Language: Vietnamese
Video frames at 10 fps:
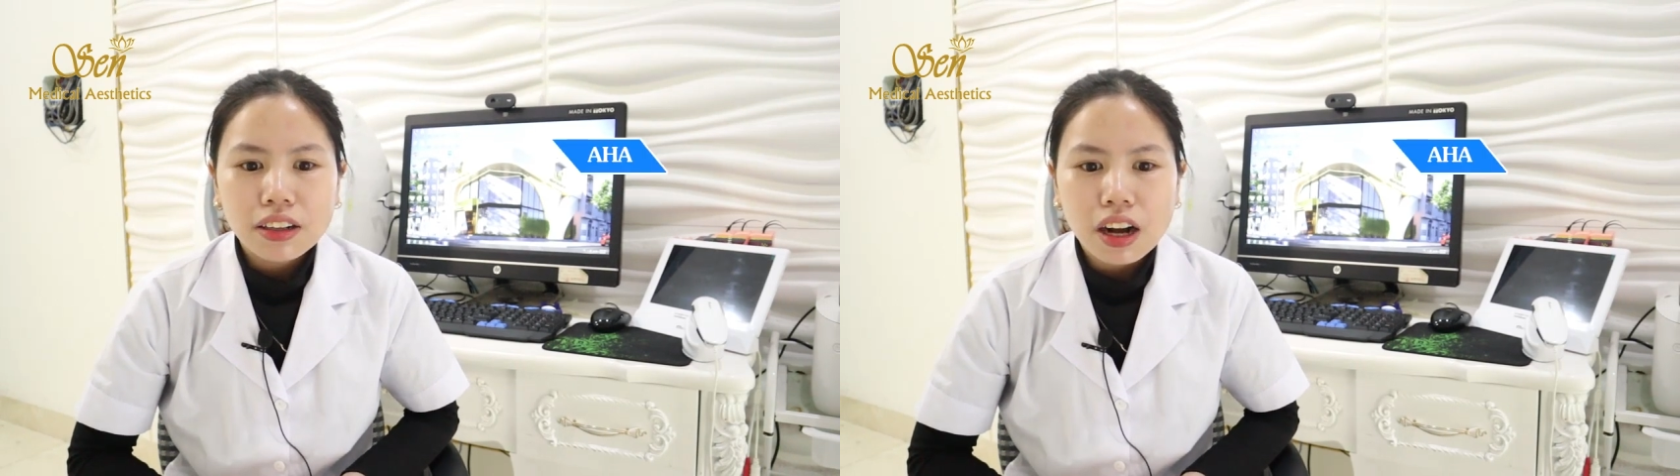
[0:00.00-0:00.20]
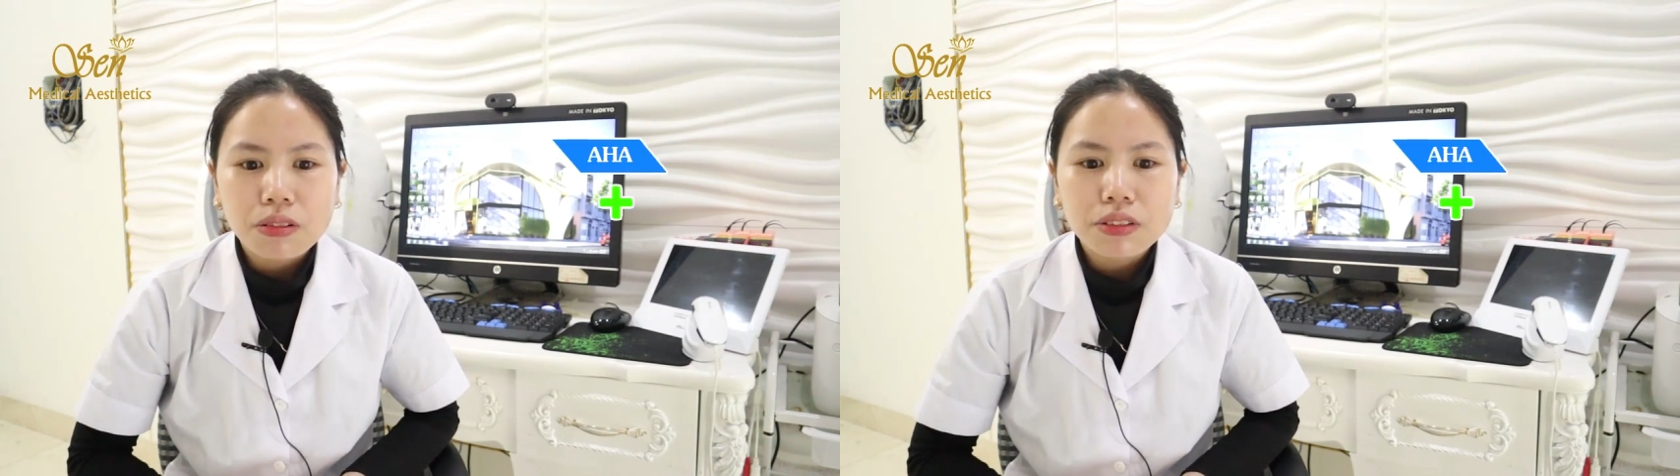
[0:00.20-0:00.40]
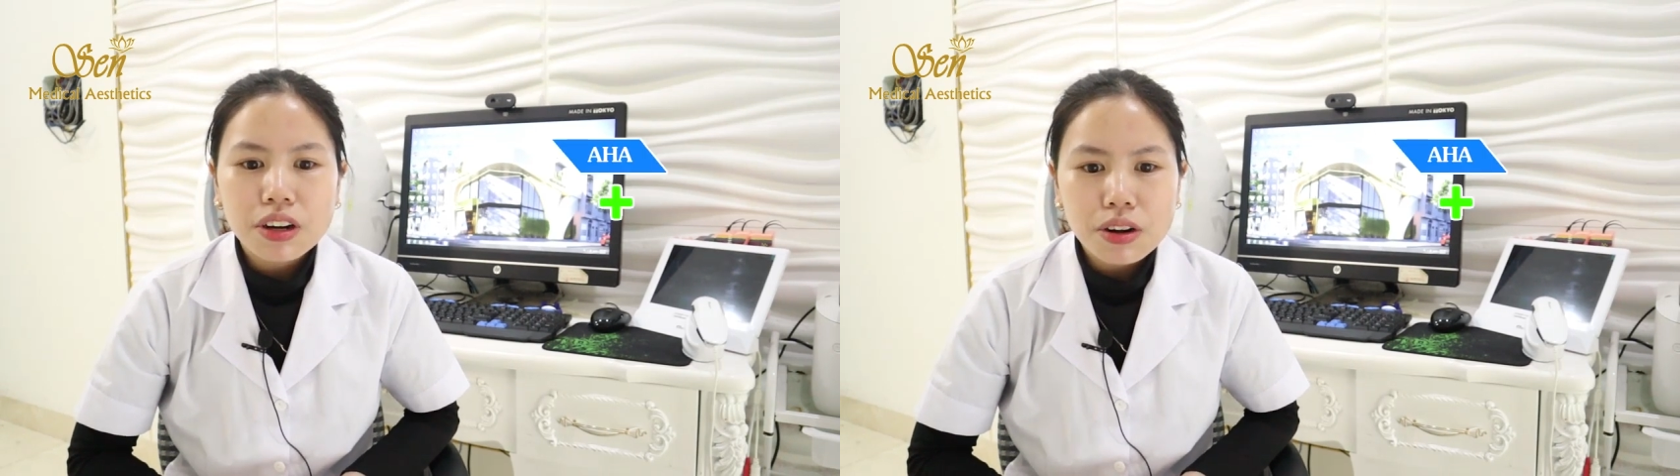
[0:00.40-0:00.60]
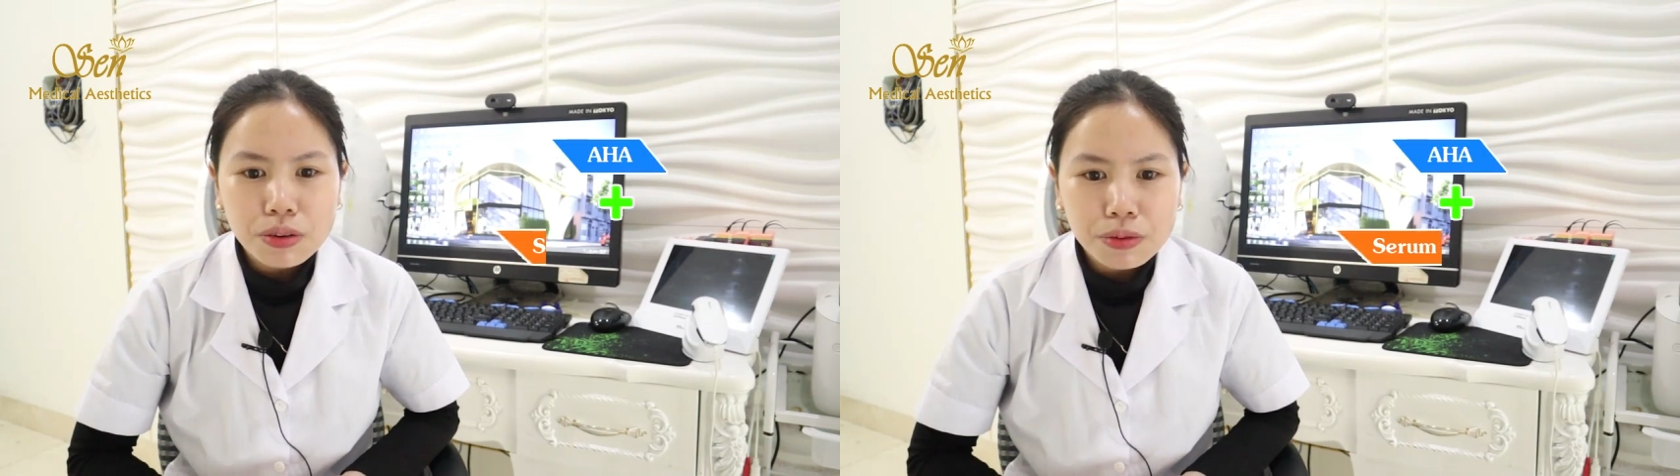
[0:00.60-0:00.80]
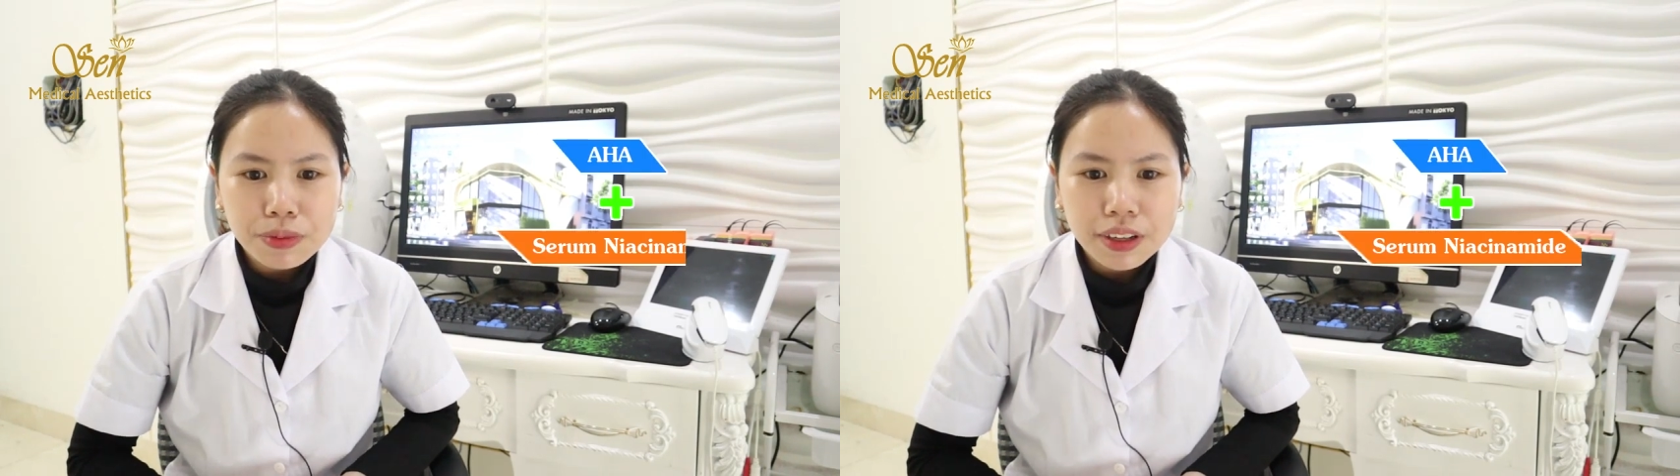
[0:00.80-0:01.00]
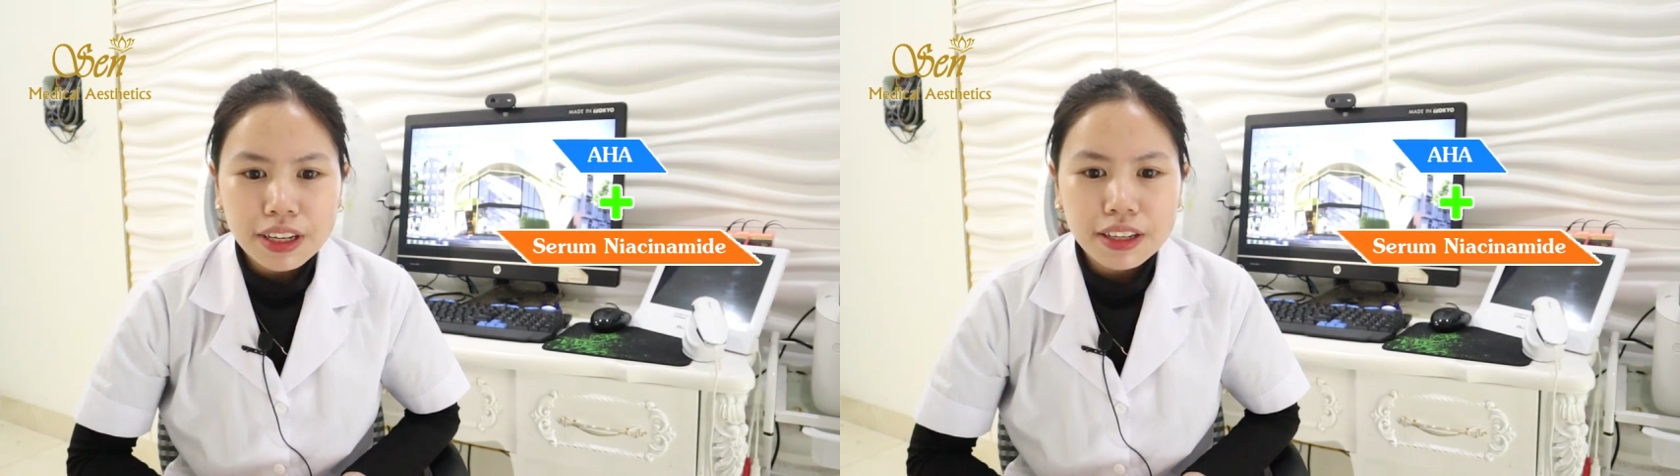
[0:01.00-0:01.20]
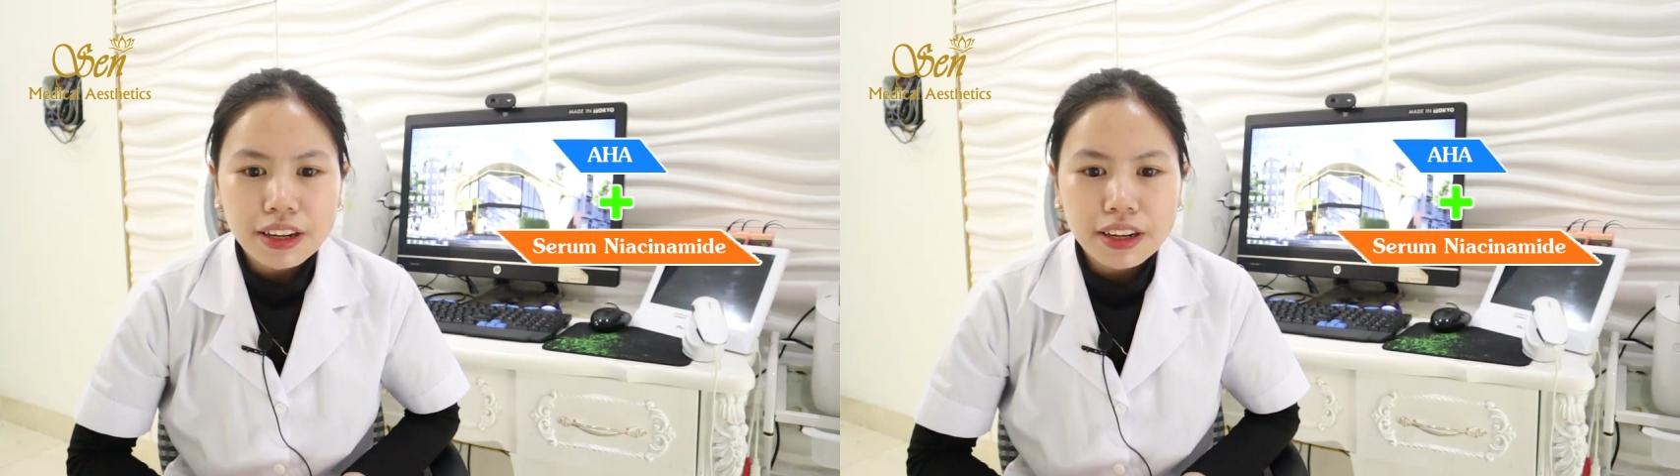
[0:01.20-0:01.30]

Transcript: cộng serum